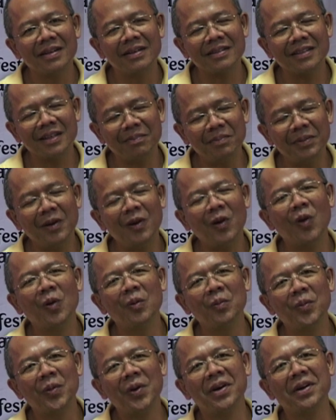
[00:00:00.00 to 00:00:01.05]
Tapi
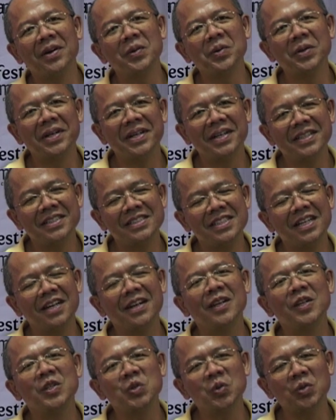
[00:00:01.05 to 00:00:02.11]
kelompok kedua,
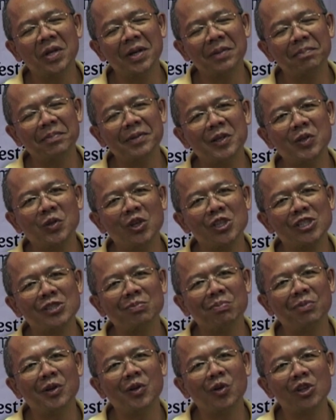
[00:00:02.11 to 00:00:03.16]
cari juga
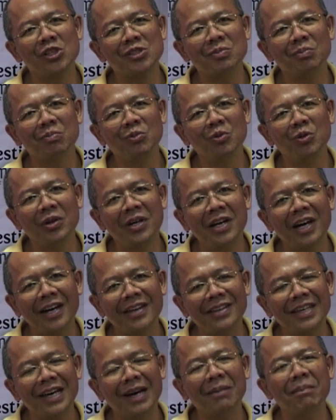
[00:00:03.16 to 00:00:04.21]
penulis-penulis muda
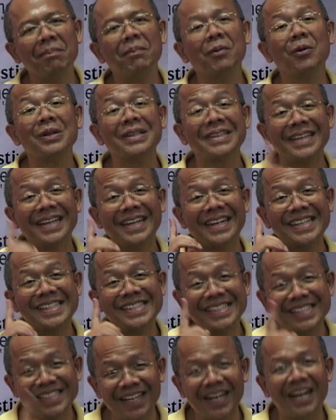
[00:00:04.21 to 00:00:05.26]
yang
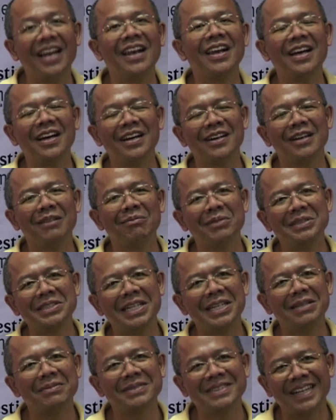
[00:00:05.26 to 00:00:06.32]
potensial akan
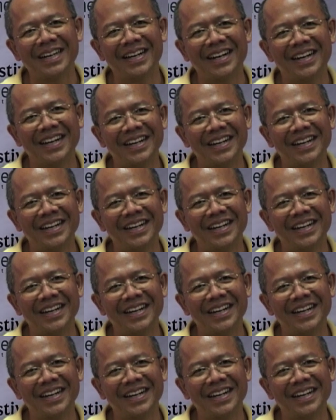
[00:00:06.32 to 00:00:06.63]
menjadi besar